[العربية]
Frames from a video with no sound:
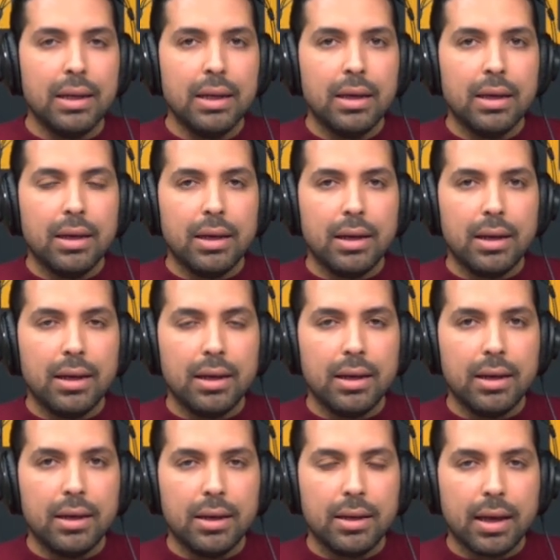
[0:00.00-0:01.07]

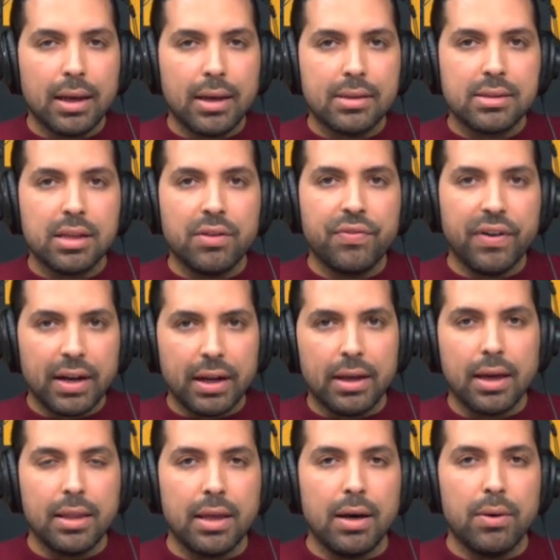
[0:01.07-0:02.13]
الكياس الفرعي
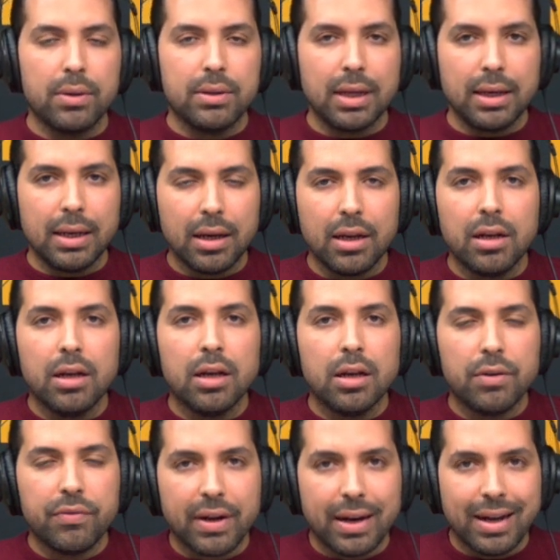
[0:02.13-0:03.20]
هذا الطريق
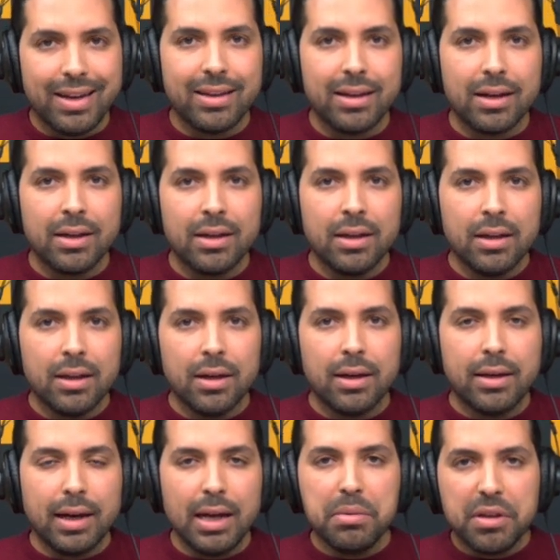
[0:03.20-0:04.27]
الفرعيه
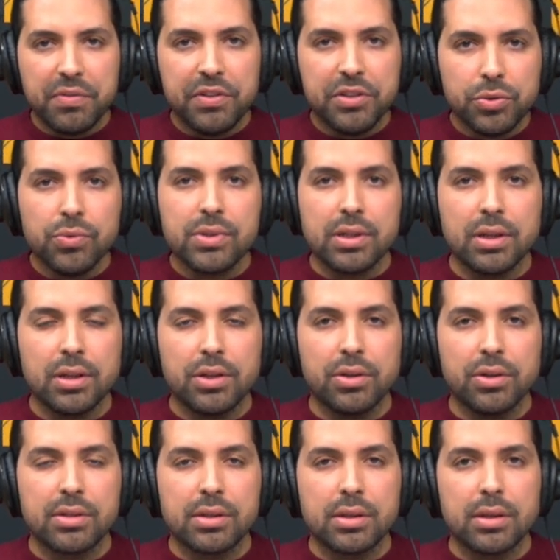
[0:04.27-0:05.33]
الكرهب كيفاش توصل للكيوسك؟